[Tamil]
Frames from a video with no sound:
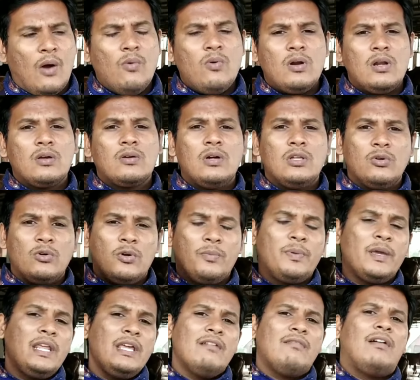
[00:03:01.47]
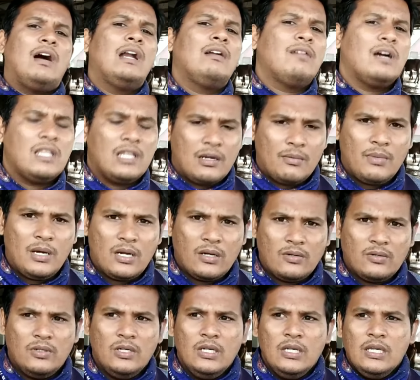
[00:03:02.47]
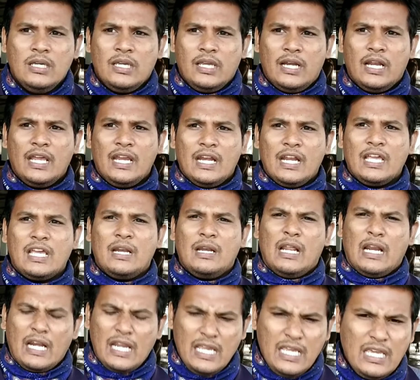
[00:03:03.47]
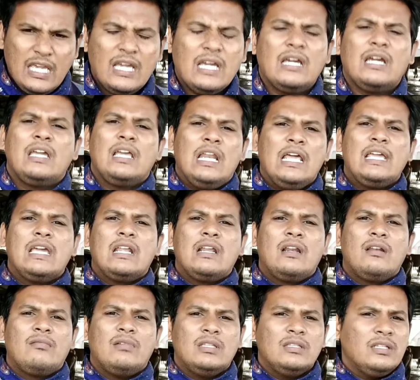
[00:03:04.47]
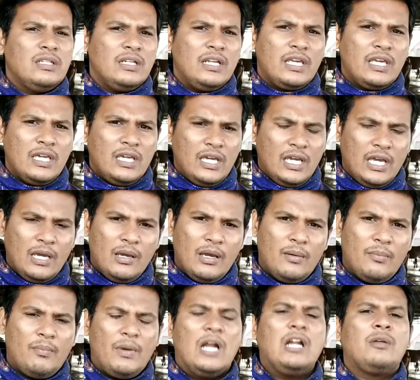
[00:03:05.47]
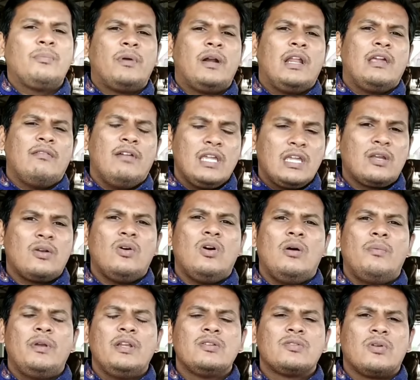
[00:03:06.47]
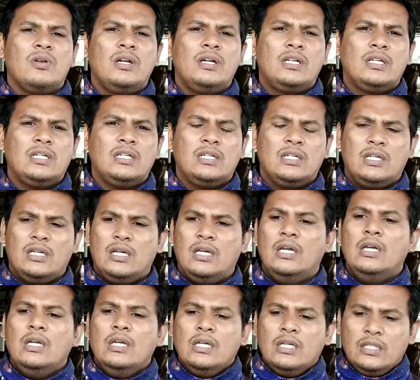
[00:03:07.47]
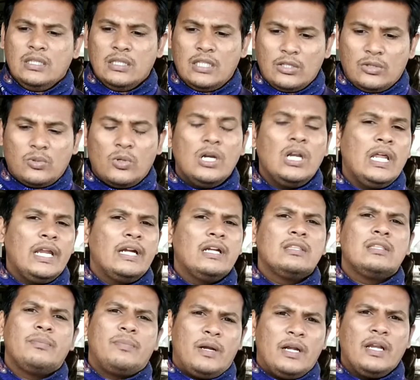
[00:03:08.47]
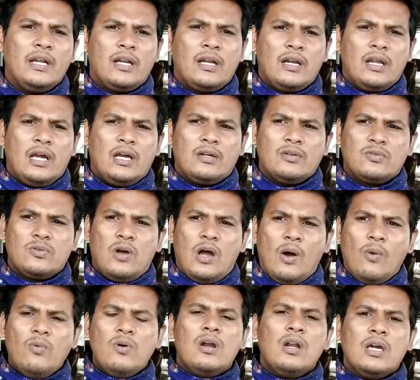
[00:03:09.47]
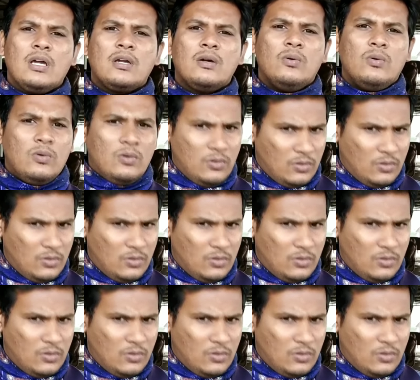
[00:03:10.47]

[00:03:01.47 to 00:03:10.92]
அவங்களுக்கும் அது ஒரு பெரிய வாழ்வாதாரமா இருக்கும் ஏன்னா இன்னைக்கு நிறைய இளைஞர்கள் வந்து இன்னைக்கு பண்ணை வைக்கணும் அப்படின்னு சொல்லிட்டு இந்த தொழிலை எடுத்து பண்ணிட்டு இருக்காங்க ஸோ அவங்களுக்கு